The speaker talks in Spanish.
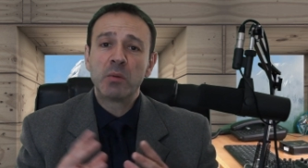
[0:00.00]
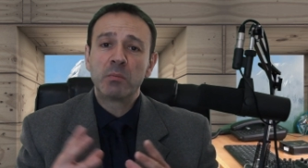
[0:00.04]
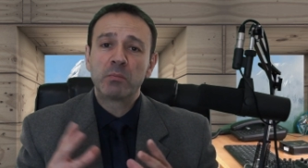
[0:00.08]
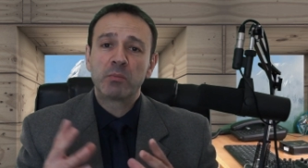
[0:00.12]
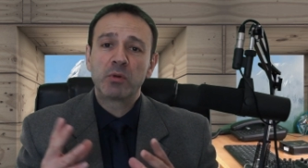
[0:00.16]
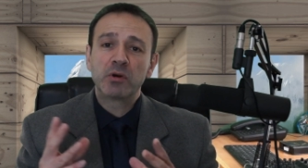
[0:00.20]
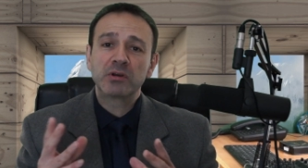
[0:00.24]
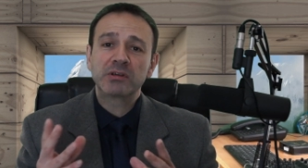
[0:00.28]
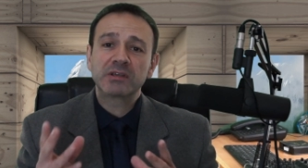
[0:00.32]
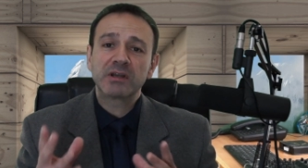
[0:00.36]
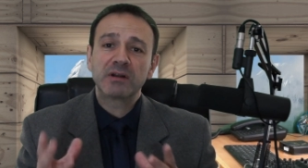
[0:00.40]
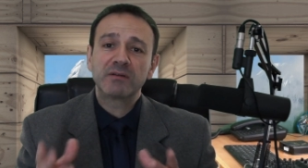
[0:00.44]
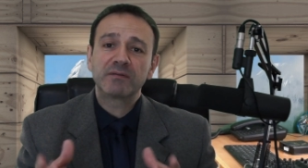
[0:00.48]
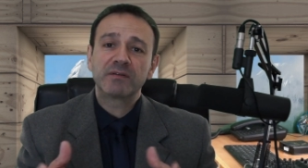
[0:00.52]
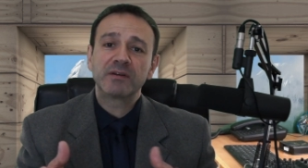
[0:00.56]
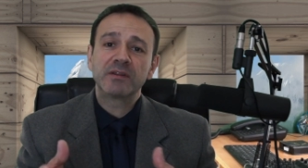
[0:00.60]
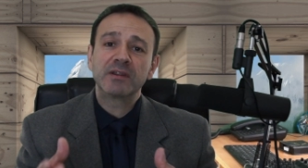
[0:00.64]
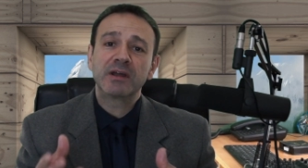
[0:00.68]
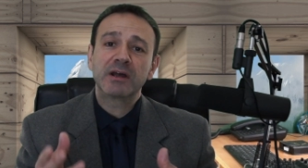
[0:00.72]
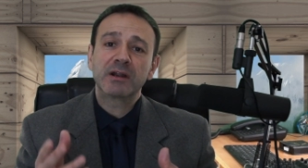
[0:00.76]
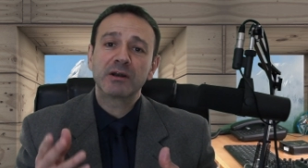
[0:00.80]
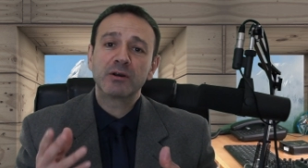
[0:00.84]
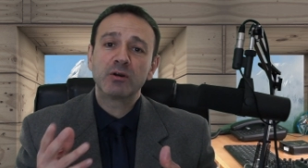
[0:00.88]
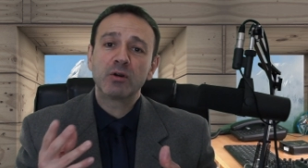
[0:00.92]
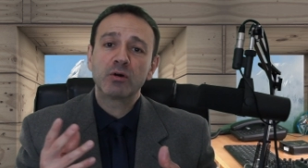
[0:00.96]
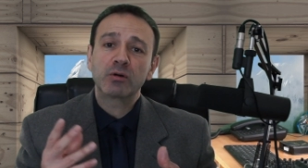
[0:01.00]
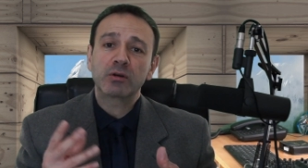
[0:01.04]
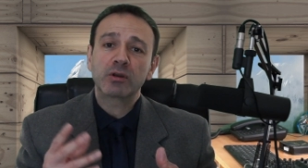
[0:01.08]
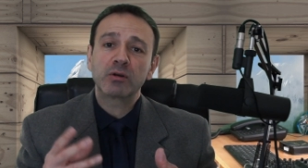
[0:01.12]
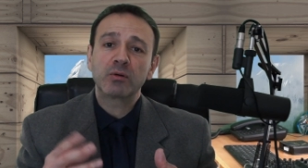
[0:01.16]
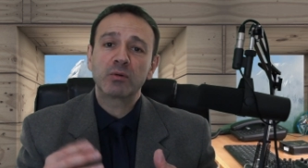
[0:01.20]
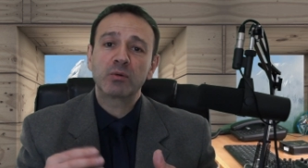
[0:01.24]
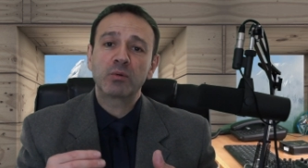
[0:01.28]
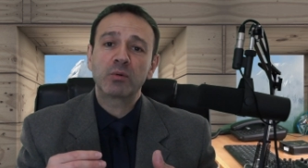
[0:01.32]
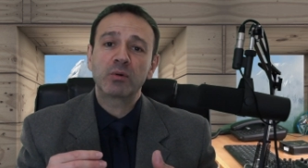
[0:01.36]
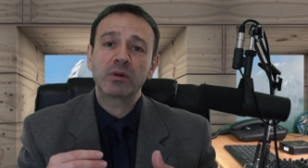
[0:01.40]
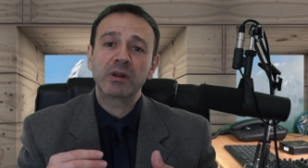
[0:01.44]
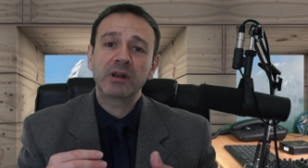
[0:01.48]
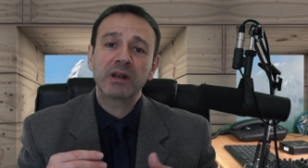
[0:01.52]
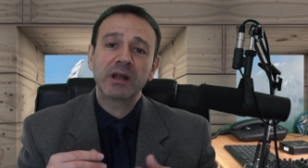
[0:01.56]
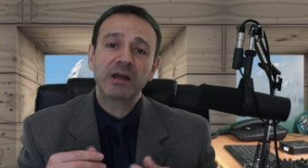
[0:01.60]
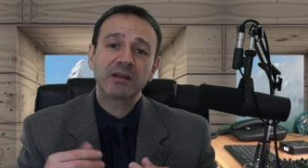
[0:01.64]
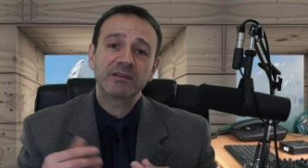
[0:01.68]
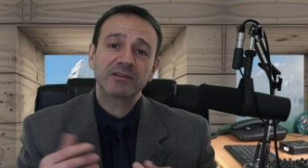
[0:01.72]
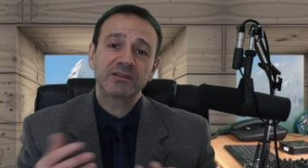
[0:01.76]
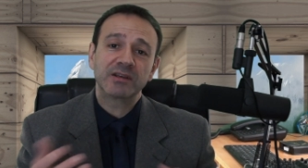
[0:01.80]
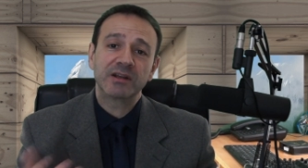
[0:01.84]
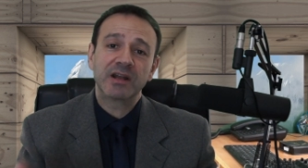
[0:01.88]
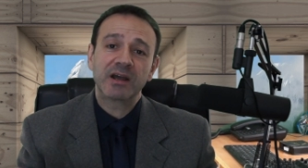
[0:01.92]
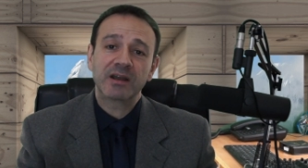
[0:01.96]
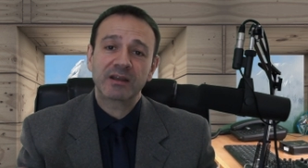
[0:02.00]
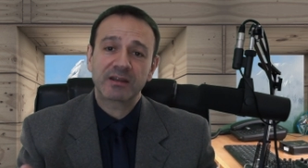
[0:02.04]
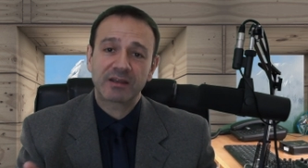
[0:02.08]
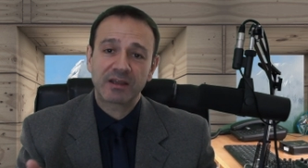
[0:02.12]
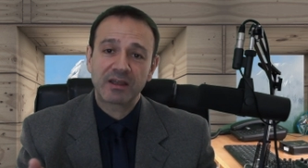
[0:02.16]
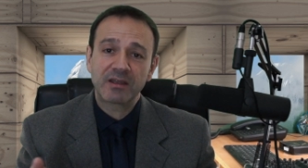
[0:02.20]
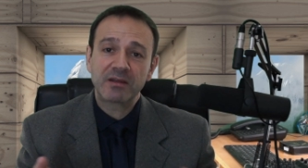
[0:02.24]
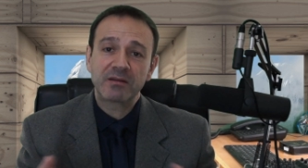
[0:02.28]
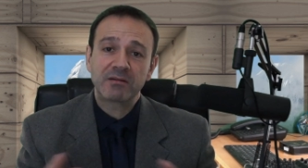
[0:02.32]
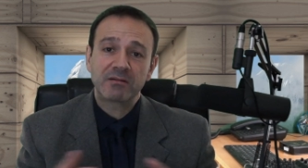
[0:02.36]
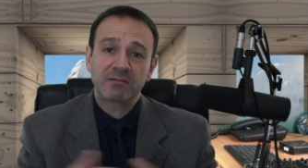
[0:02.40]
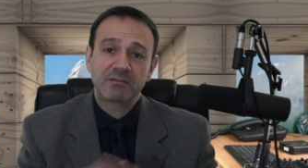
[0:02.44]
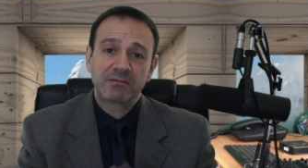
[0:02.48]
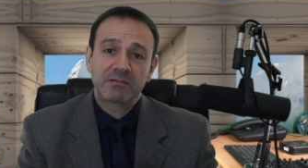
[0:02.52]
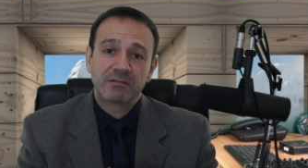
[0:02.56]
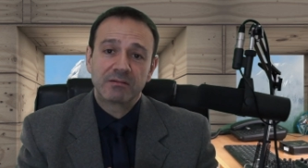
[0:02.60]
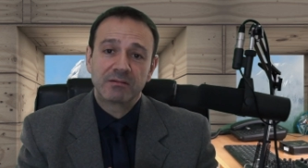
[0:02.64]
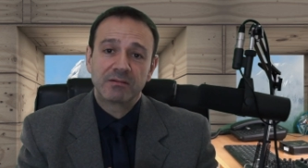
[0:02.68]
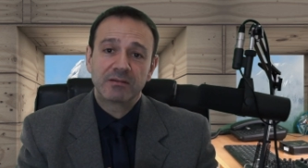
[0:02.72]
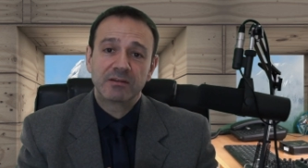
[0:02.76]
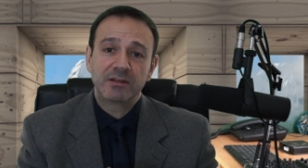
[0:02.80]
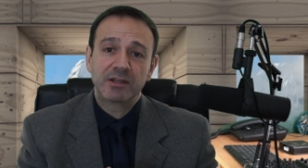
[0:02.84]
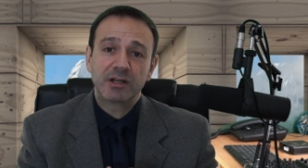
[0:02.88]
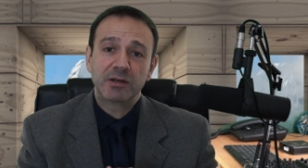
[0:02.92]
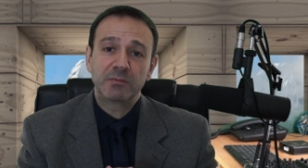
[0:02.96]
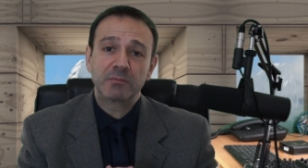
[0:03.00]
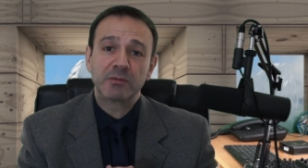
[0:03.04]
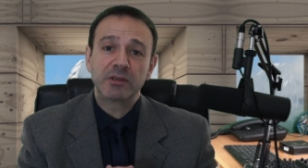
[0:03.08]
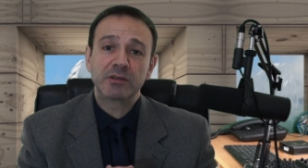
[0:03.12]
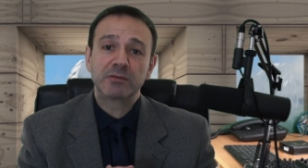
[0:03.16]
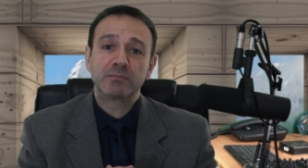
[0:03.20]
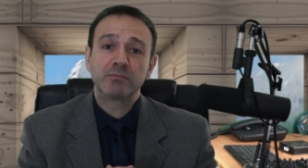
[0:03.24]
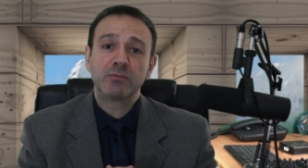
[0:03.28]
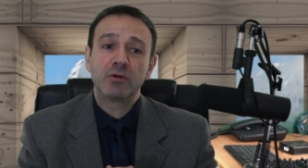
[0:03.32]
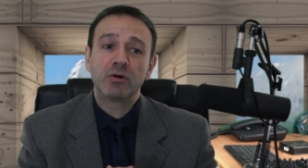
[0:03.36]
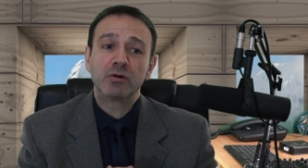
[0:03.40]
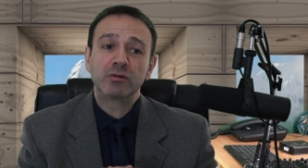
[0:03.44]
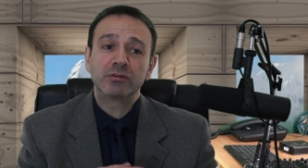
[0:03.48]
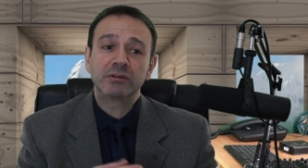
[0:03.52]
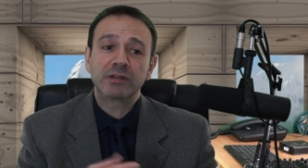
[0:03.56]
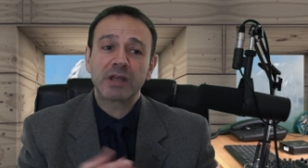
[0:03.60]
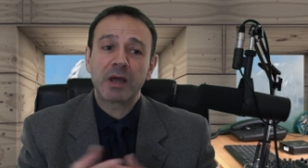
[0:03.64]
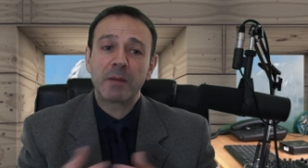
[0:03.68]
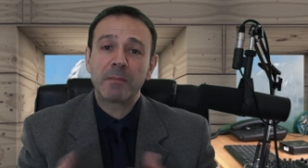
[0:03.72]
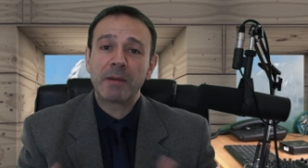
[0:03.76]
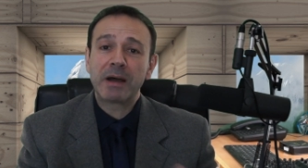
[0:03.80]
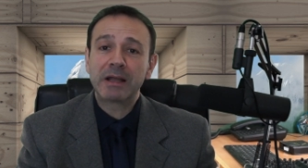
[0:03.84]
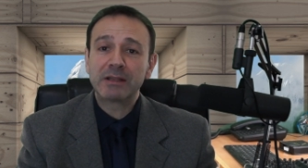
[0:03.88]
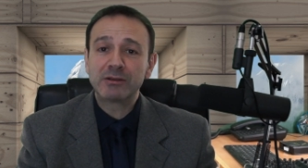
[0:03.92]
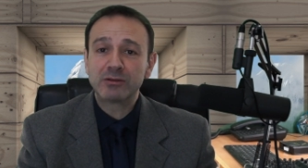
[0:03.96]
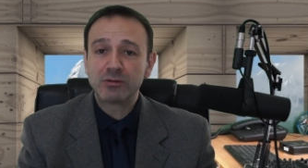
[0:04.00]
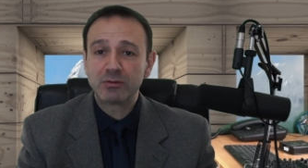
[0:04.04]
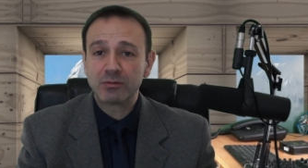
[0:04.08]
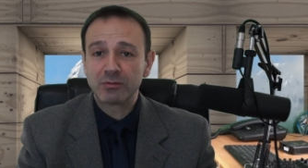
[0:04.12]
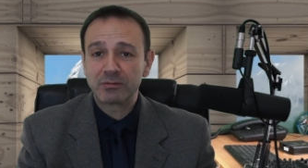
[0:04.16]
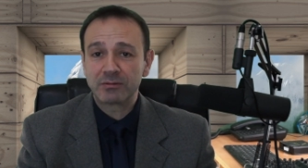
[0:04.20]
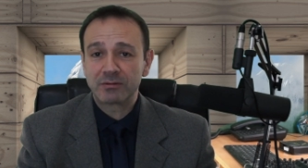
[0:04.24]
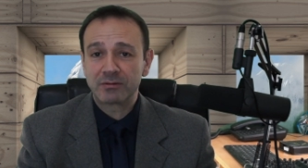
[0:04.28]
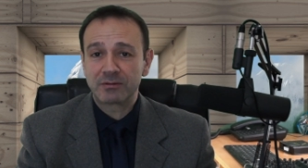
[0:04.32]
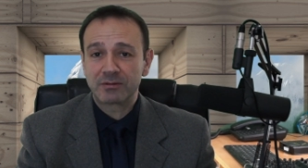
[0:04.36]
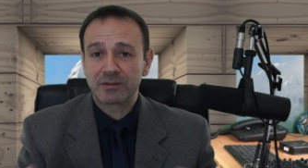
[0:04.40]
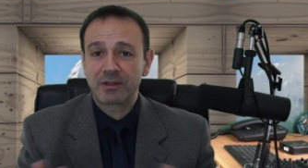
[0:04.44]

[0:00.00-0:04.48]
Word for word: pues al final lo que ocurrirá será que en el mismo tamaño